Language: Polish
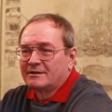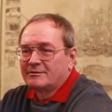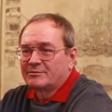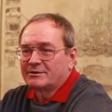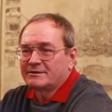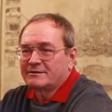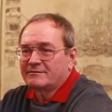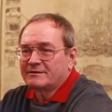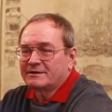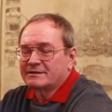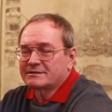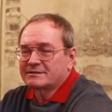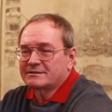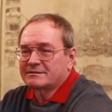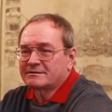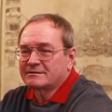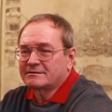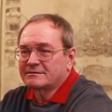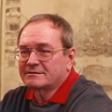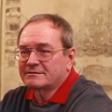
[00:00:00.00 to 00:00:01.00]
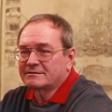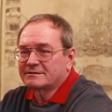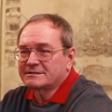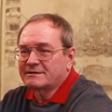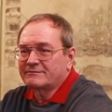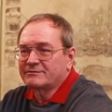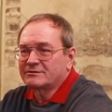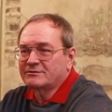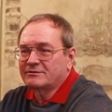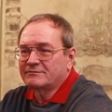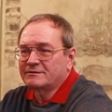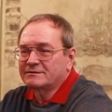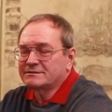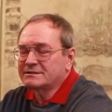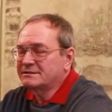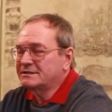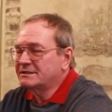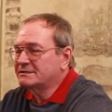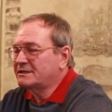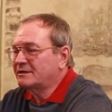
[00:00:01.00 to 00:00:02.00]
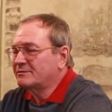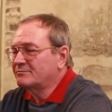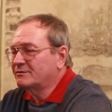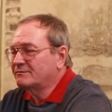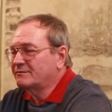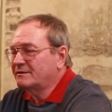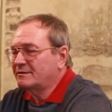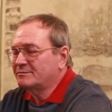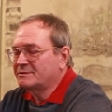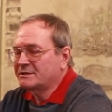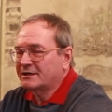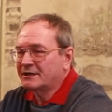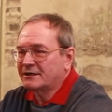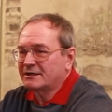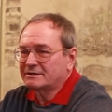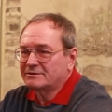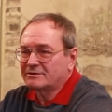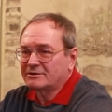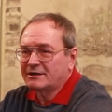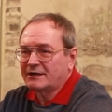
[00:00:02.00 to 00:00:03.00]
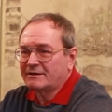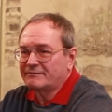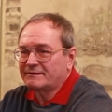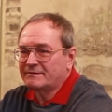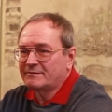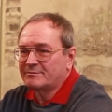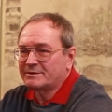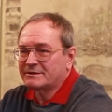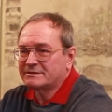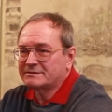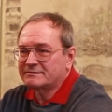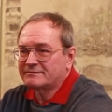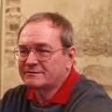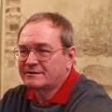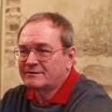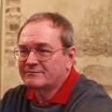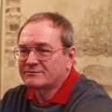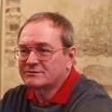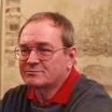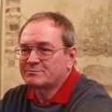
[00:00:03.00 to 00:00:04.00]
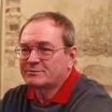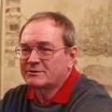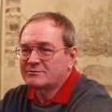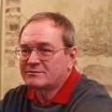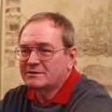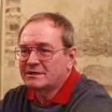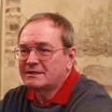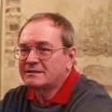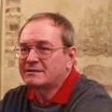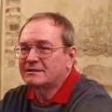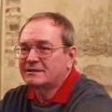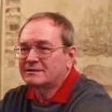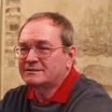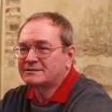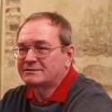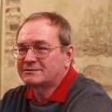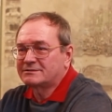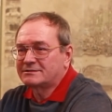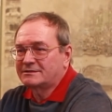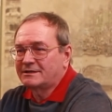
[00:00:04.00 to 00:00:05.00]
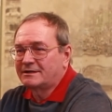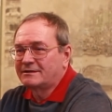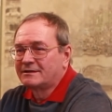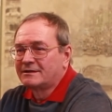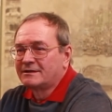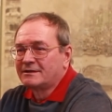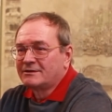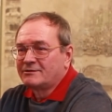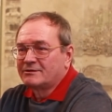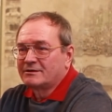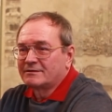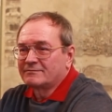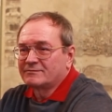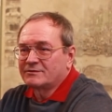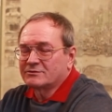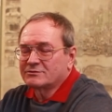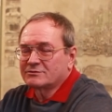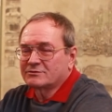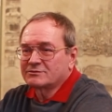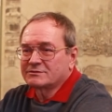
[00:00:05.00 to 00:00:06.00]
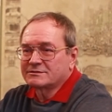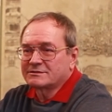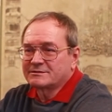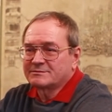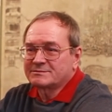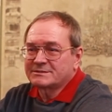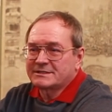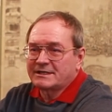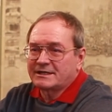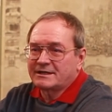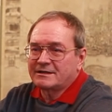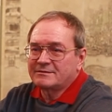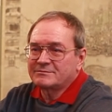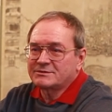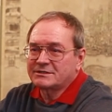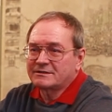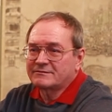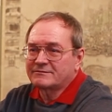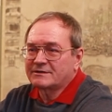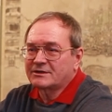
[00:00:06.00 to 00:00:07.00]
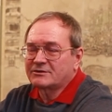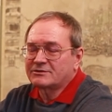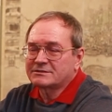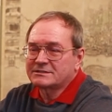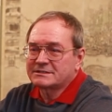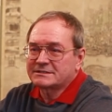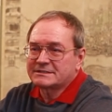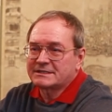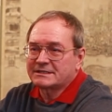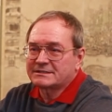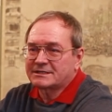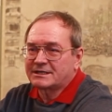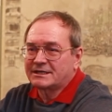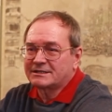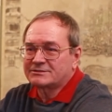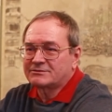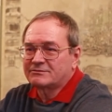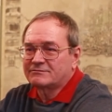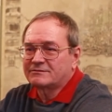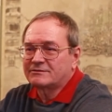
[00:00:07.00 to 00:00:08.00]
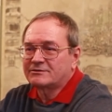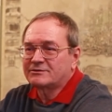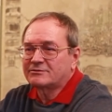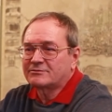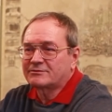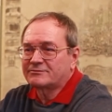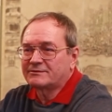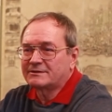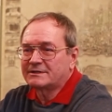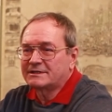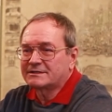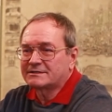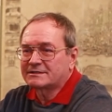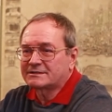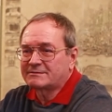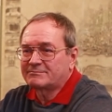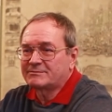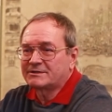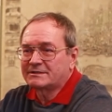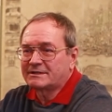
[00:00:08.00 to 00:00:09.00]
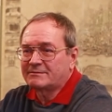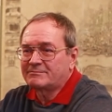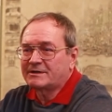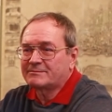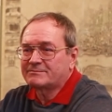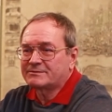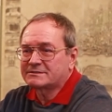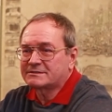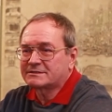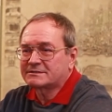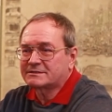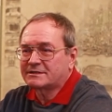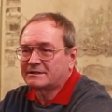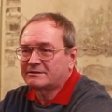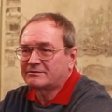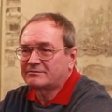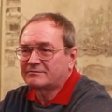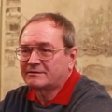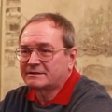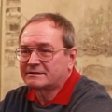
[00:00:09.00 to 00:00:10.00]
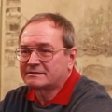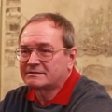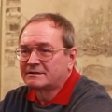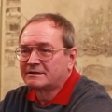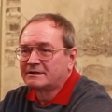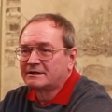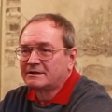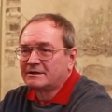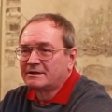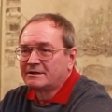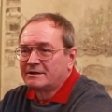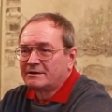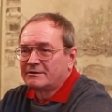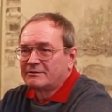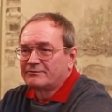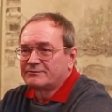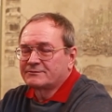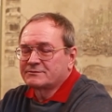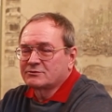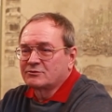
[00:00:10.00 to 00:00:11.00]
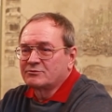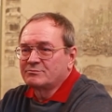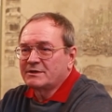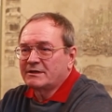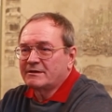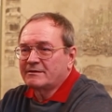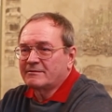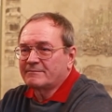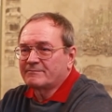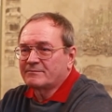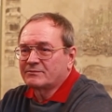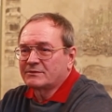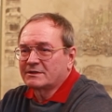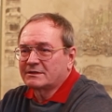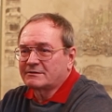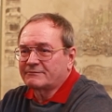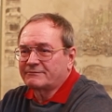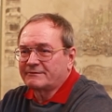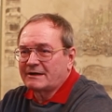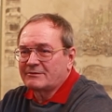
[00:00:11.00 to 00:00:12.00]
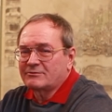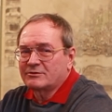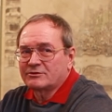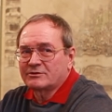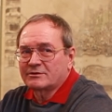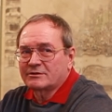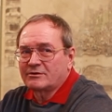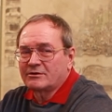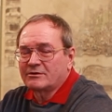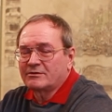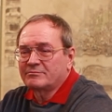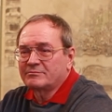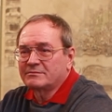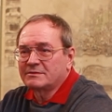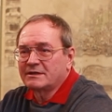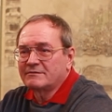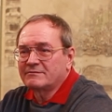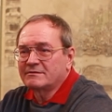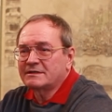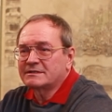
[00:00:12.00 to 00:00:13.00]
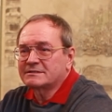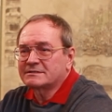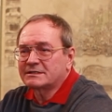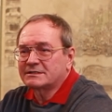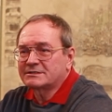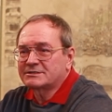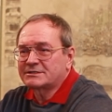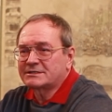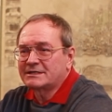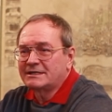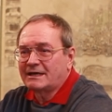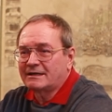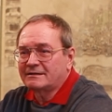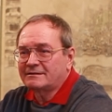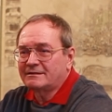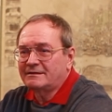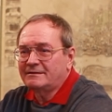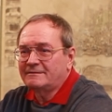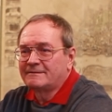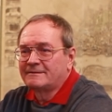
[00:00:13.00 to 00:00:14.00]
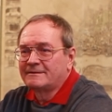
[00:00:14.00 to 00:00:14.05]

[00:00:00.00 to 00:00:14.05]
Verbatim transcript: ponieważ e, zawodowo nie zajmowałem się kartografią, pracowałem w zupełnie innej dziedzinie. W związku z tym starałem się wykorzystać każdą wolną chwilę, żeby te mapy zeskanować. W sumie trwało to mniej więcej 3 lata